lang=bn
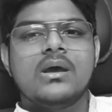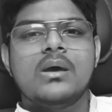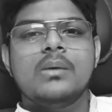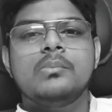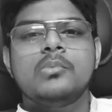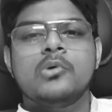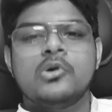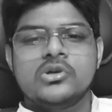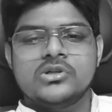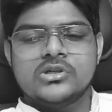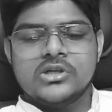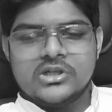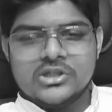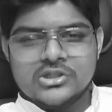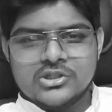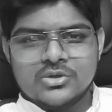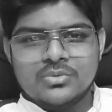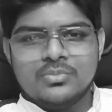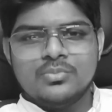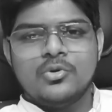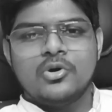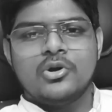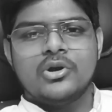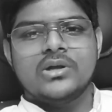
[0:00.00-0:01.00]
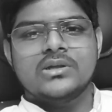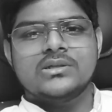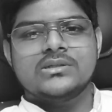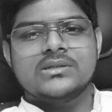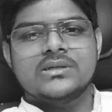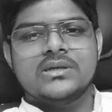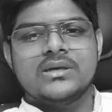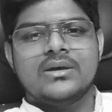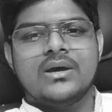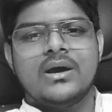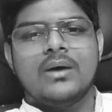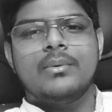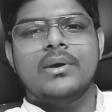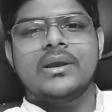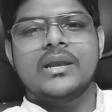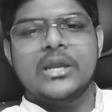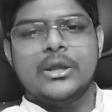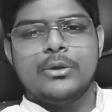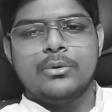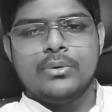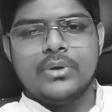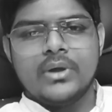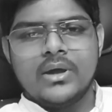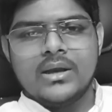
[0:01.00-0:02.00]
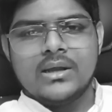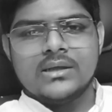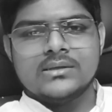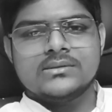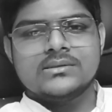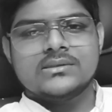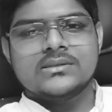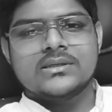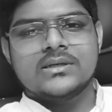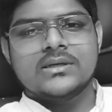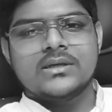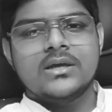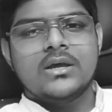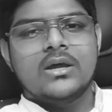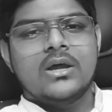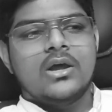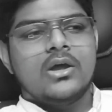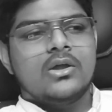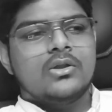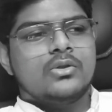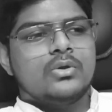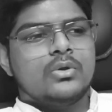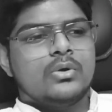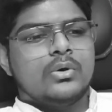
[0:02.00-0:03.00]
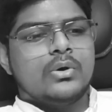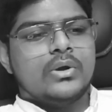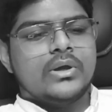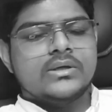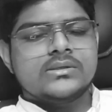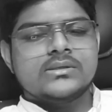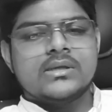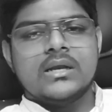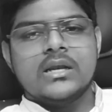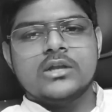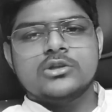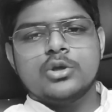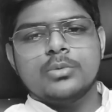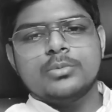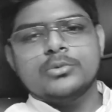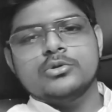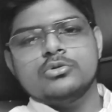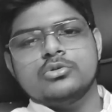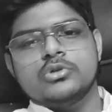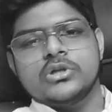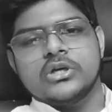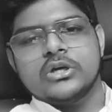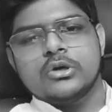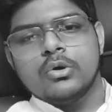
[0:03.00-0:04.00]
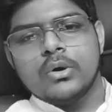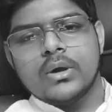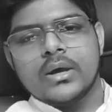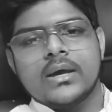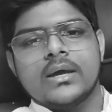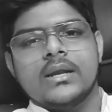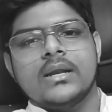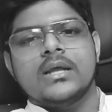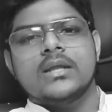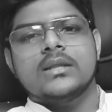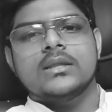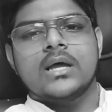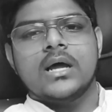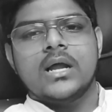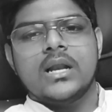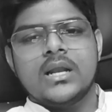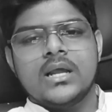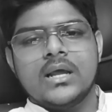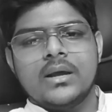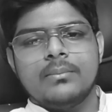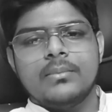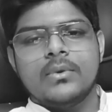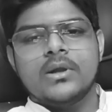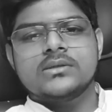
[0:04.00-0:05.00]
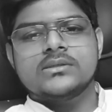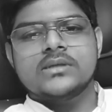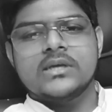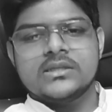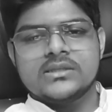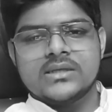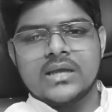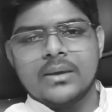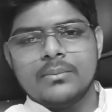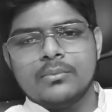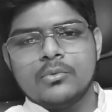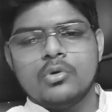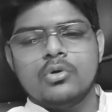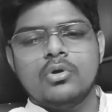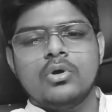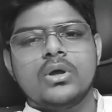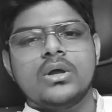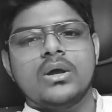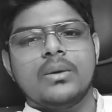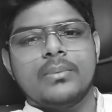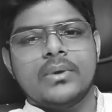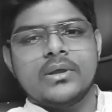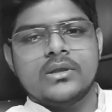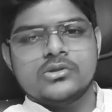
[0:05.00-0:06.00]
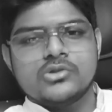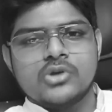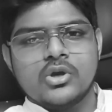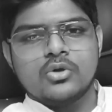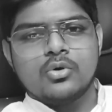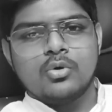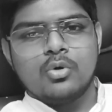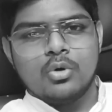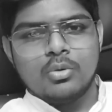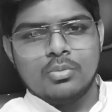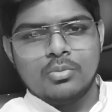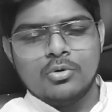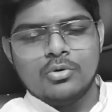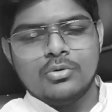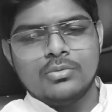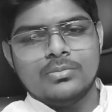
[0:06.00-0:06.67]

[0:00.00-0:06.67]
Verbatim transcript: পঁচিশে ডিসেম্বর আছে আবার নিউ ইয়ার আসছে তো ইনশাল্লাহ সব কিছু ঠিক হয়ে গেলে তাহলে আমরা সেই টাইমগুলোই আমরা এনজয় করব